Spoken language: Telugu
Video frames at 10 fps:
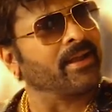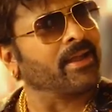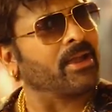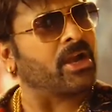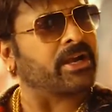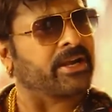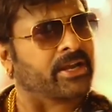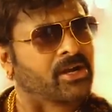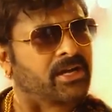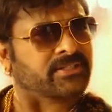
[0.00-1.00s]
ఇలాంటి
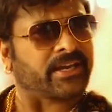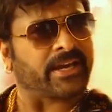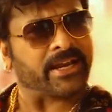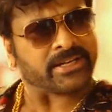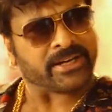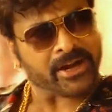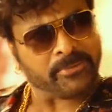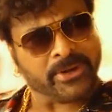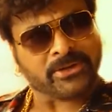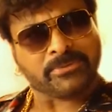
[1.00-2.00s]
ఎంటర్టైనింగ్
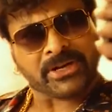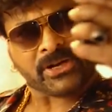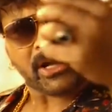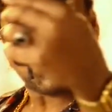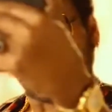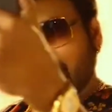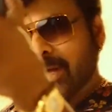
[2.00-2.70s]
ధమాకాలు ఇంకా